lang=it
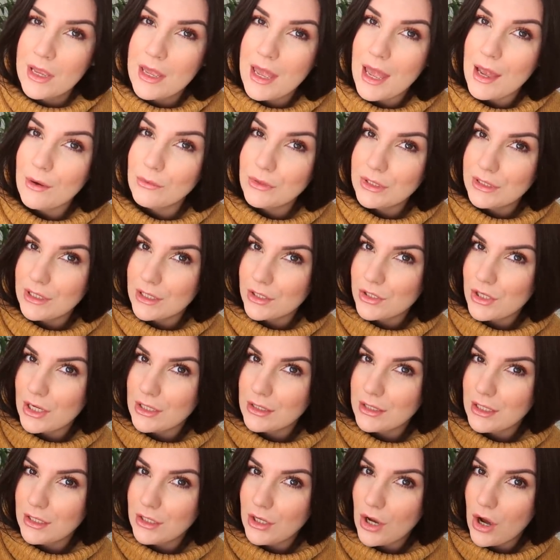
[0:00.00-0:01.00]
È un
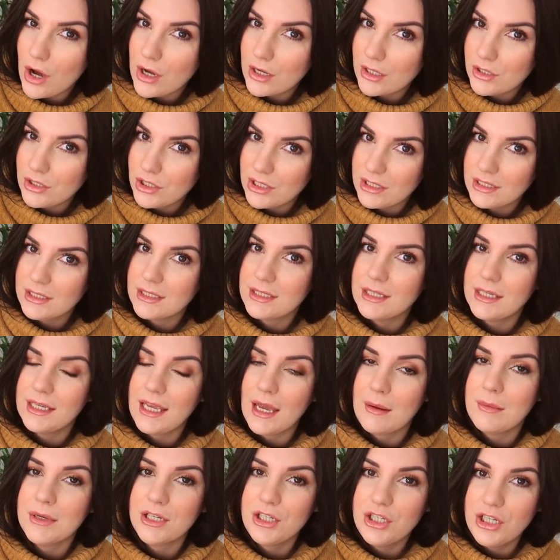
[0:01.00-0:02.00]
detergente di Origin, si
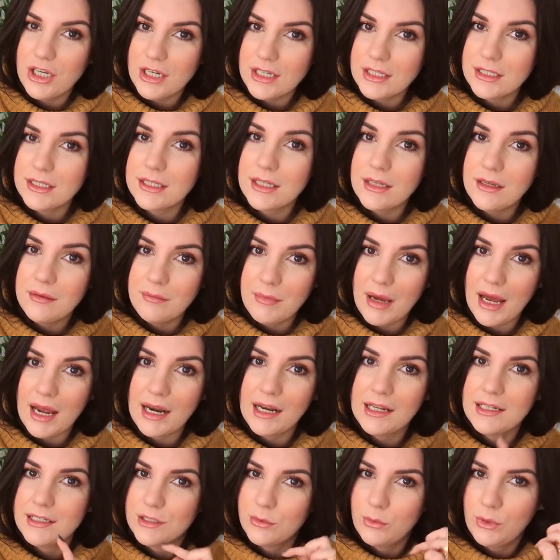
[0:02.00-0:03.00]
chiama Cheeks and
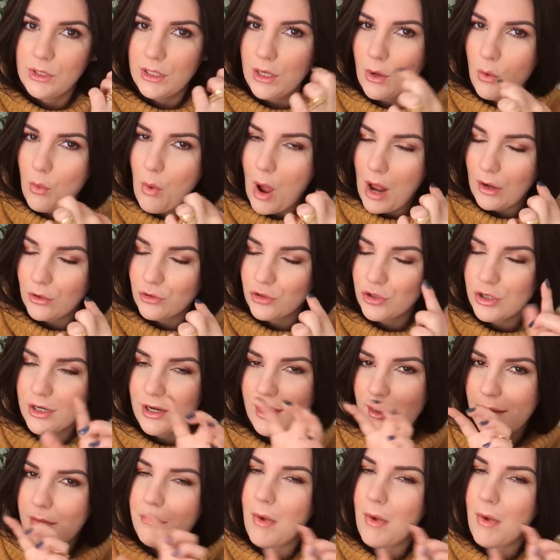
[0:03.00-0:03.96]
Balance, quindi guance e